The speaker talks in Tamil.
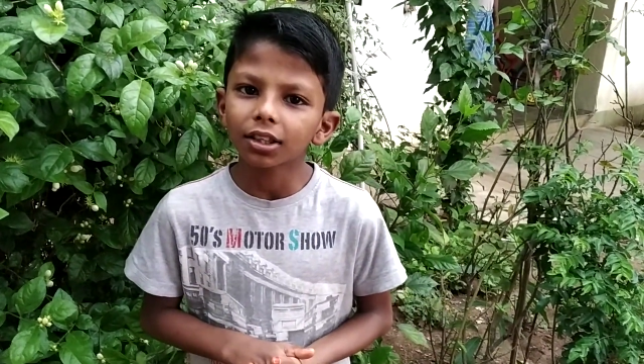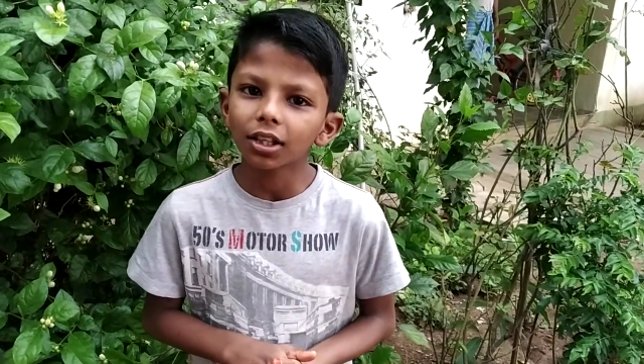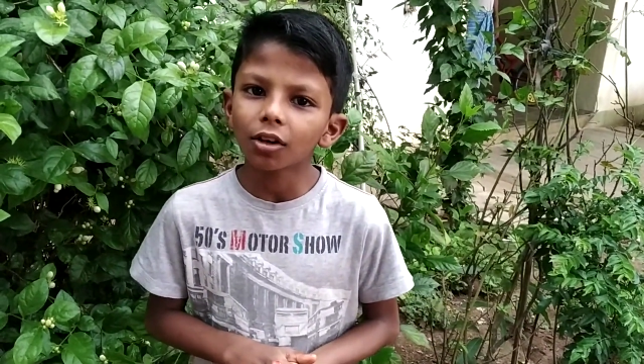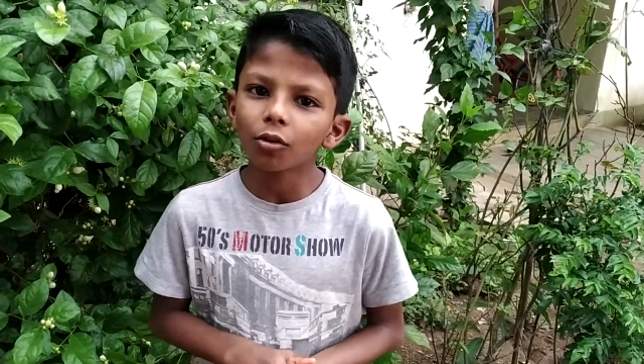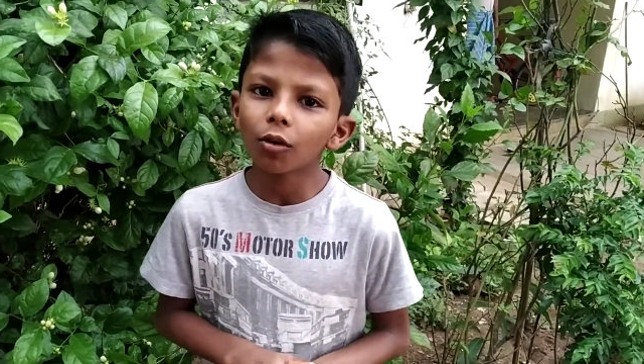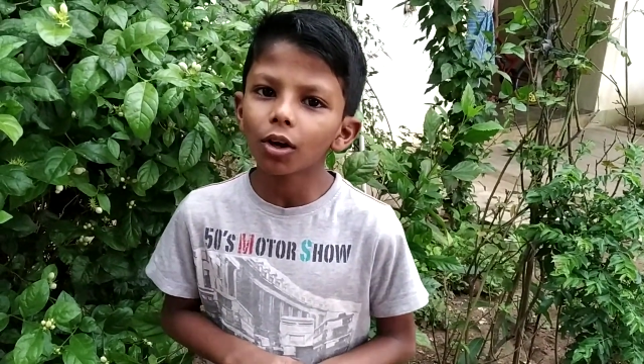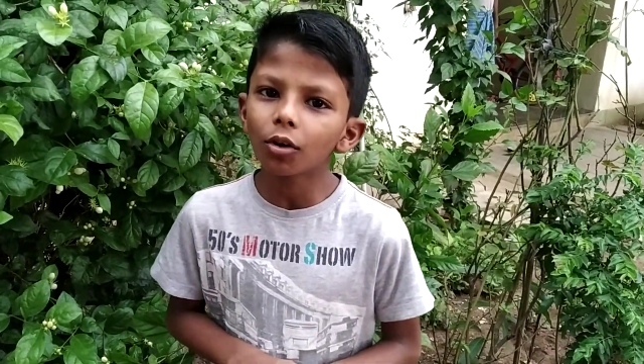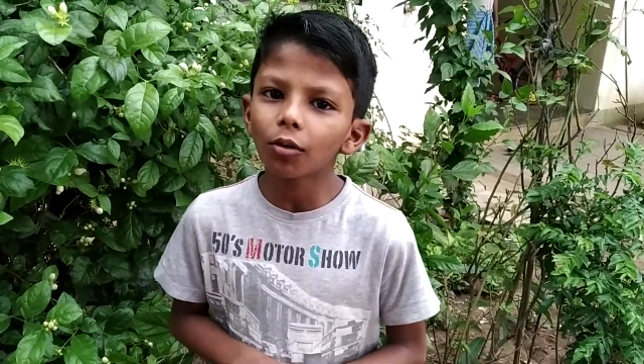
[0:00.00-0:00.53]

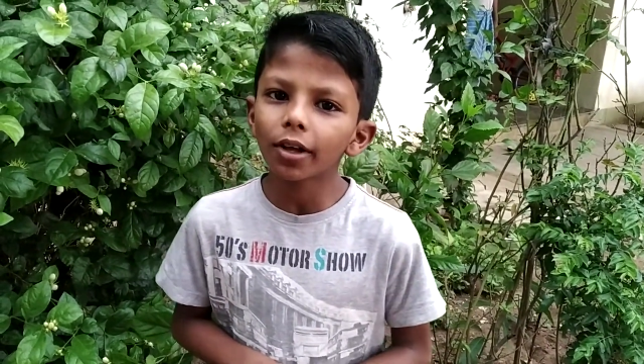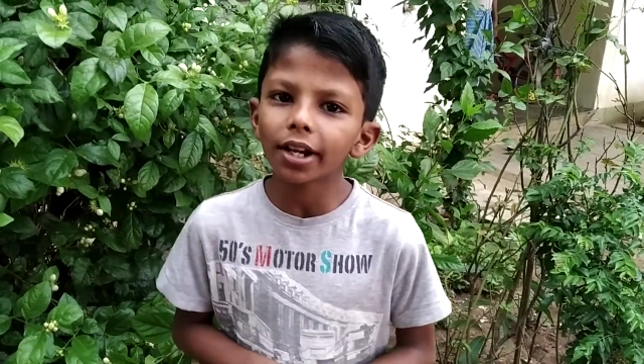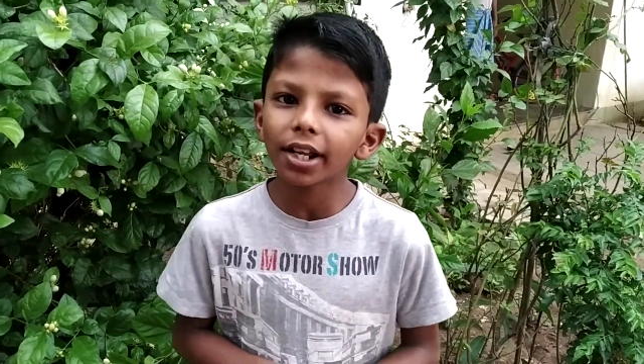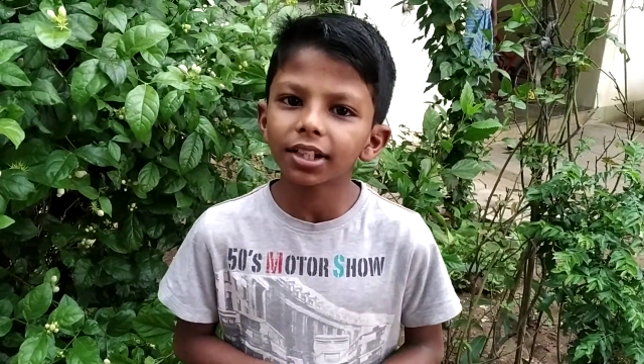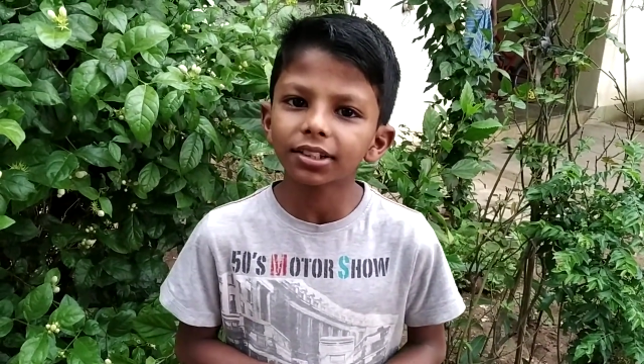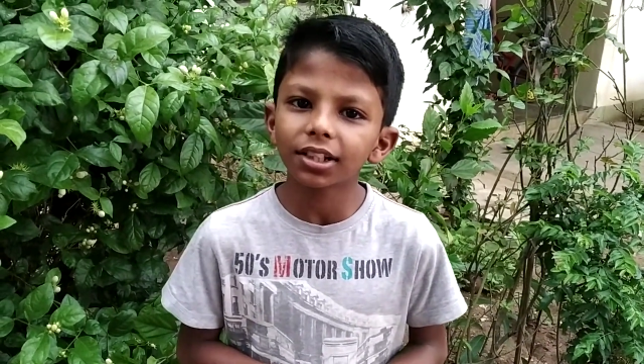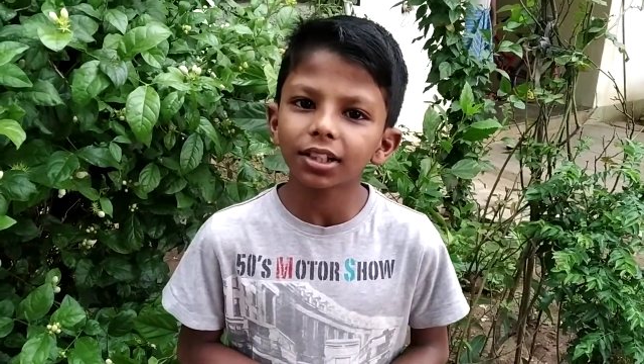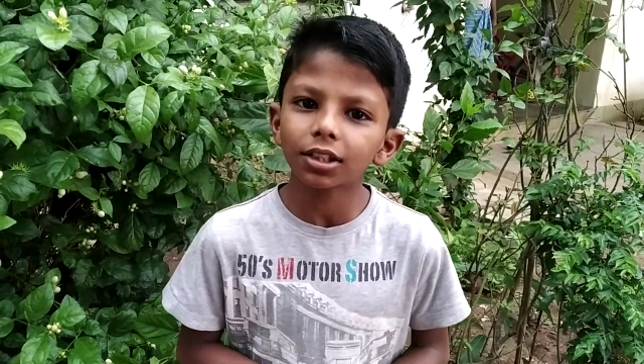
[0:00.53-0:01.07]
திருவள்ளுவர்
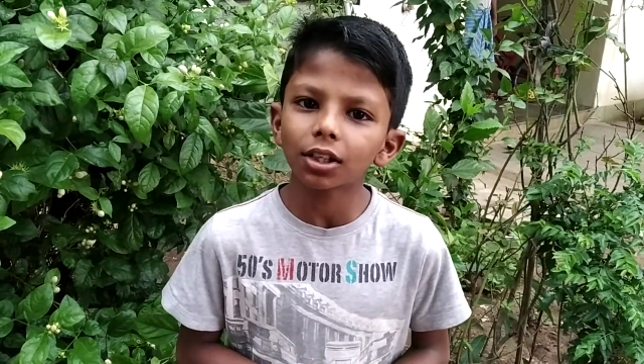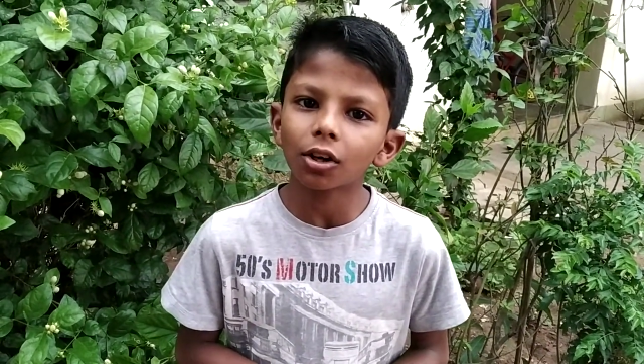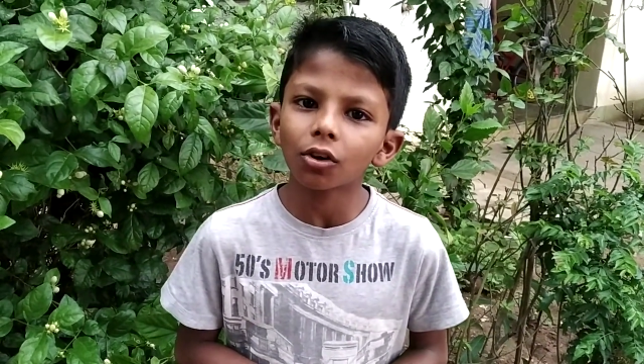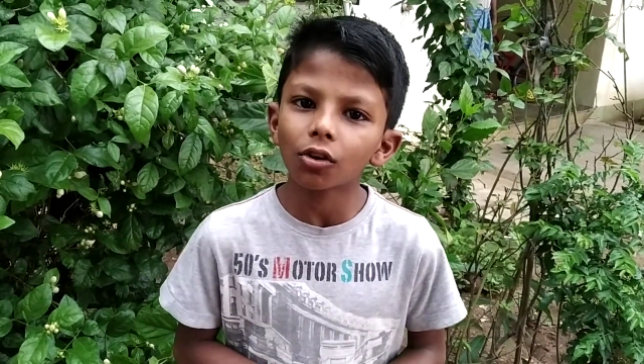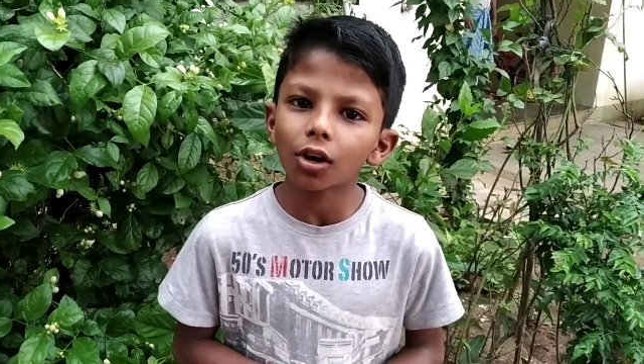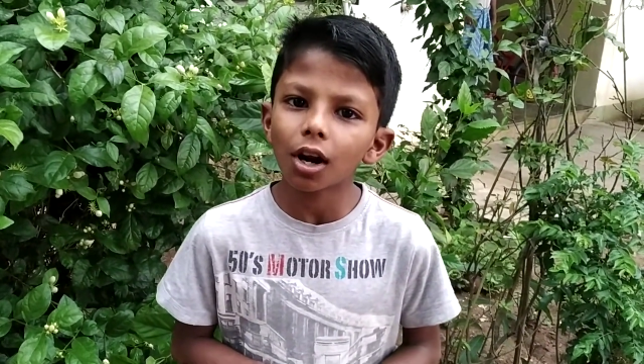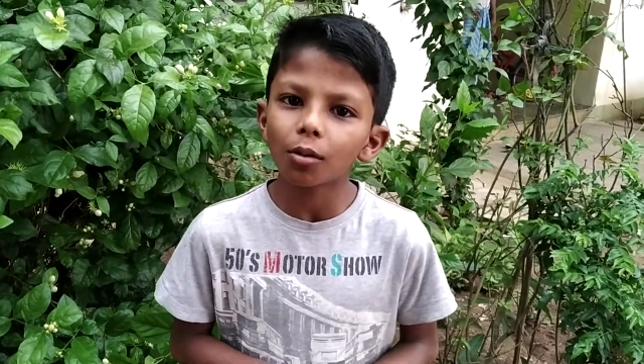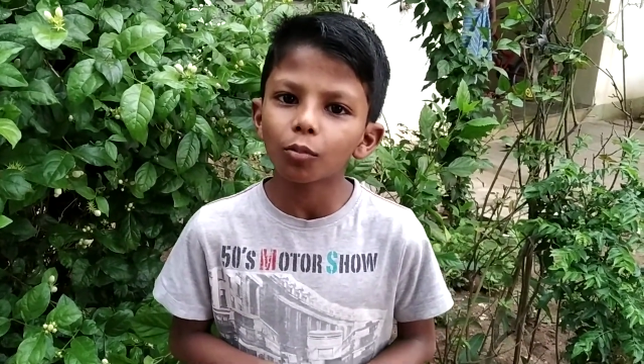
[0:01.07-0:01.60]
இயற்றிய
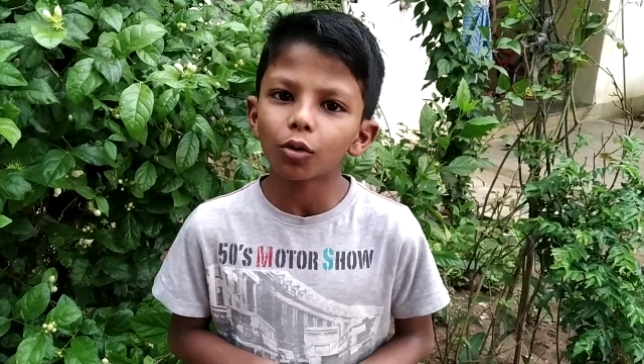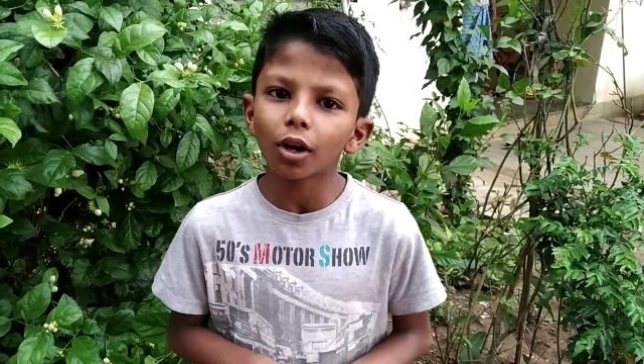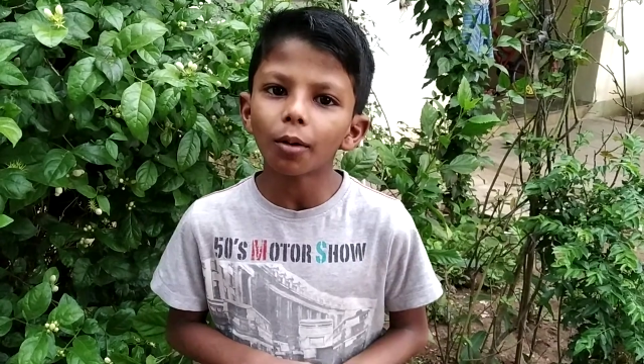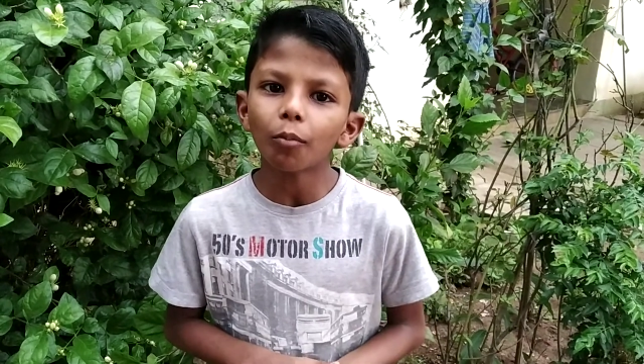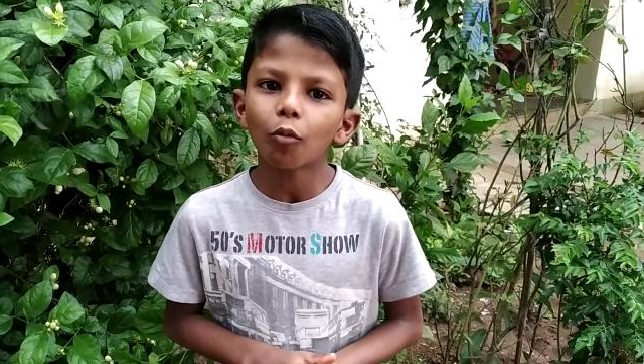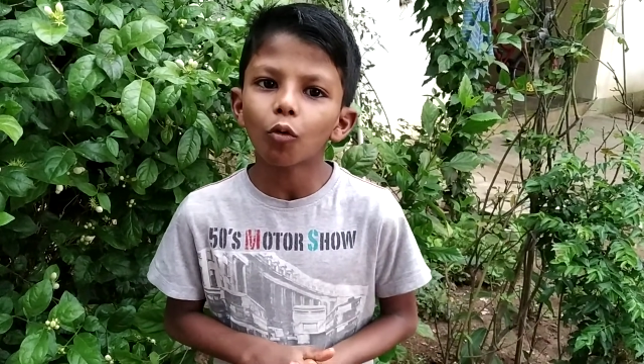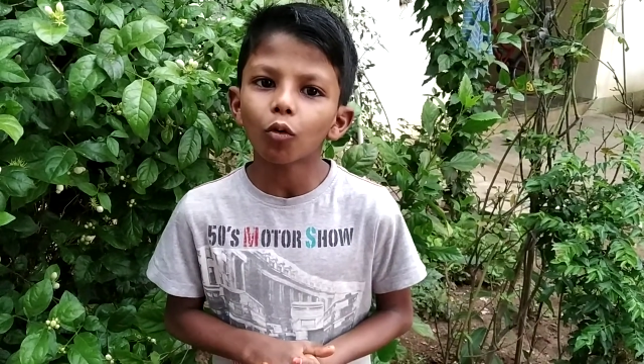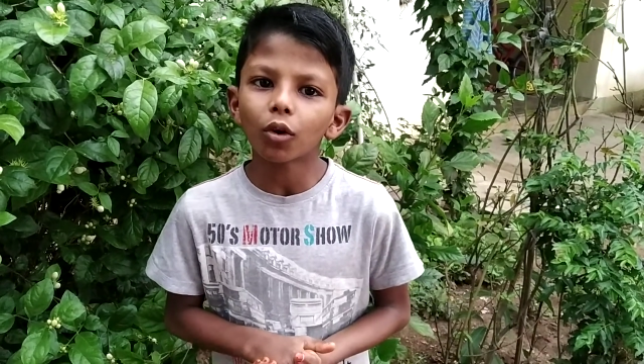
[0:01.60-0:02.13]
திருக்குறள் மூலம்